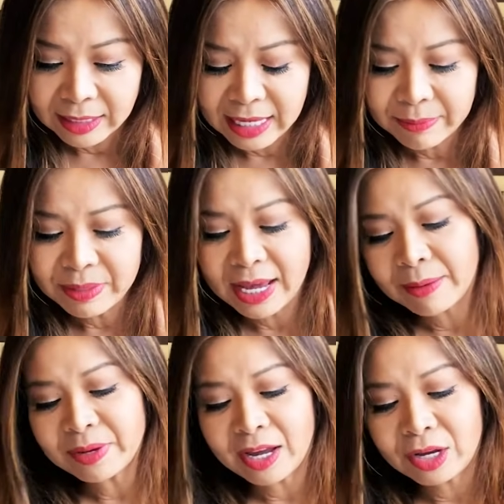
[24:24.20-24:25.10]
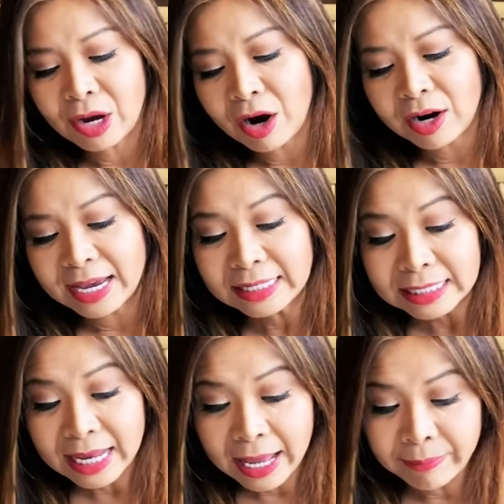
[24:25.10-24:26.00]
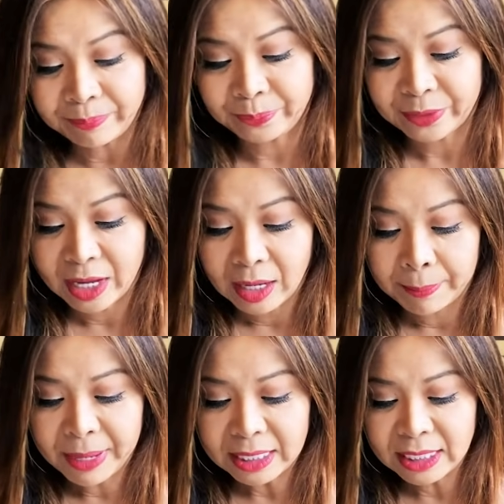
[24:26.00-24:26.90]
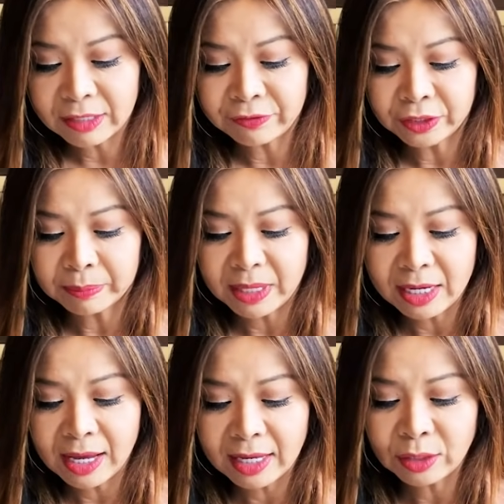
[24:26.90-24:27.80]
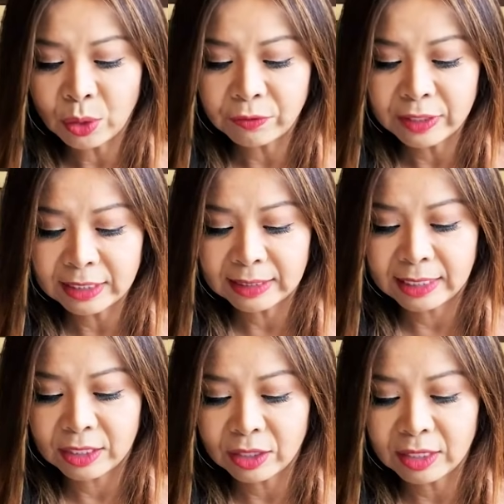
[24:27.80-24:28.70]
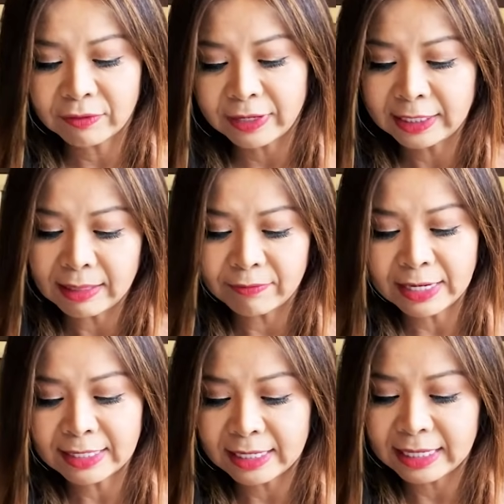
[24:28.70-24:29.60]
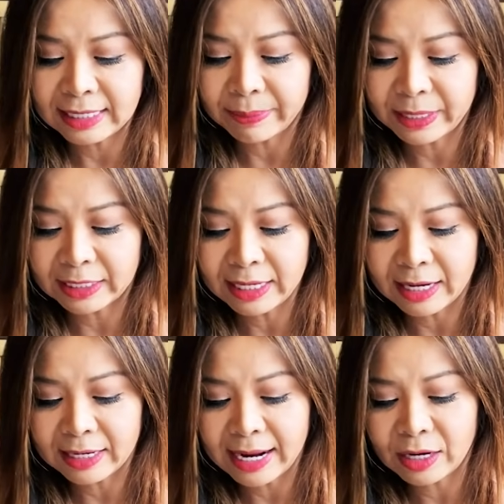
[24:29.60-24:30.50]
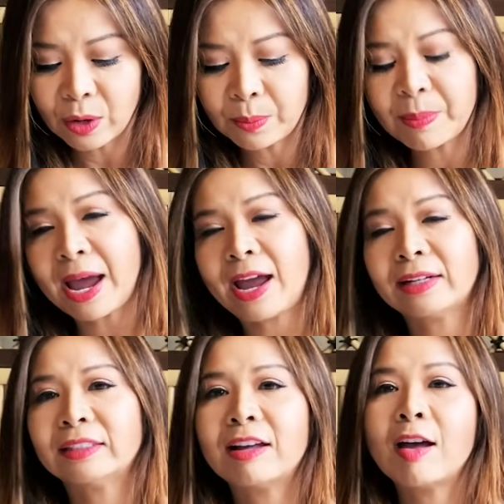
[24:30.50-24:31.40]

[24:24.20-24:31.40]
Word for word: Yam Yam a rờ ét em, bệnh nhân vừa mới hết Covid thì có cần phải tiêm vaccine để nhập cảnh Canada không bạn?